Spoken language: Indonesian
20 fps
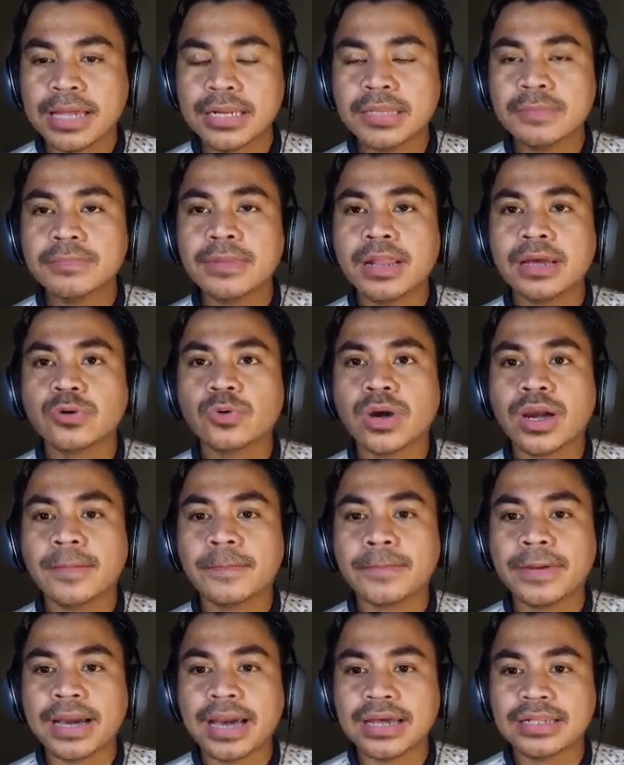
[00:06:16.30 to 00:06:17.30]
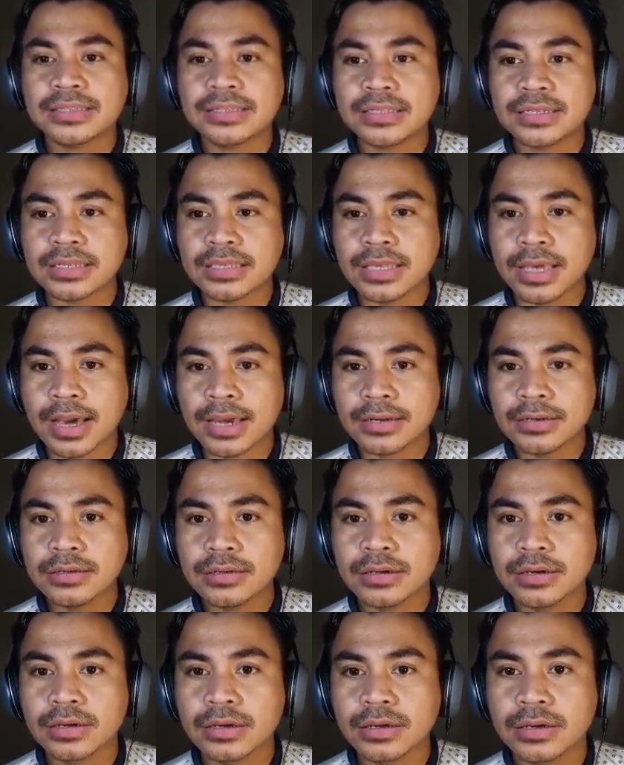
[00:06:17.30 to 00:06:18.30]
kembali melakukan, melakukan pengantrian
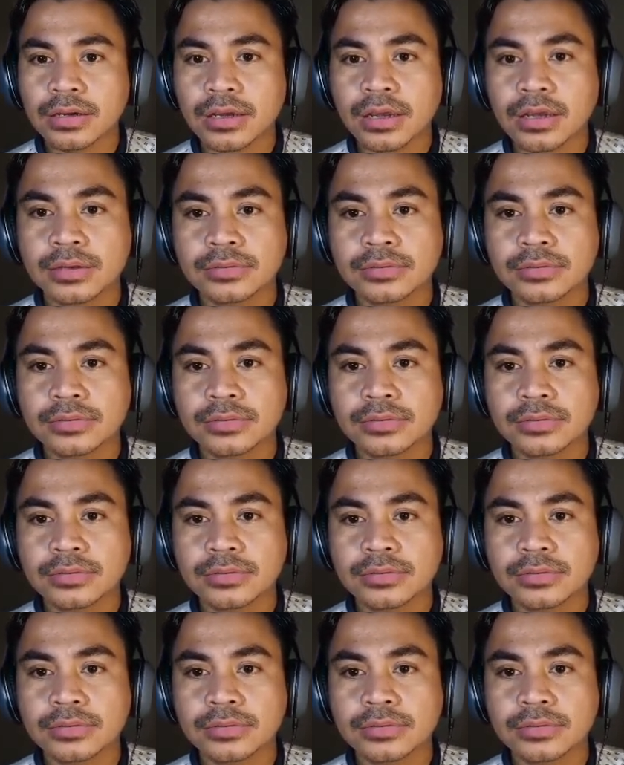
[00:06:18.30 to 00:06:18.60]
sosial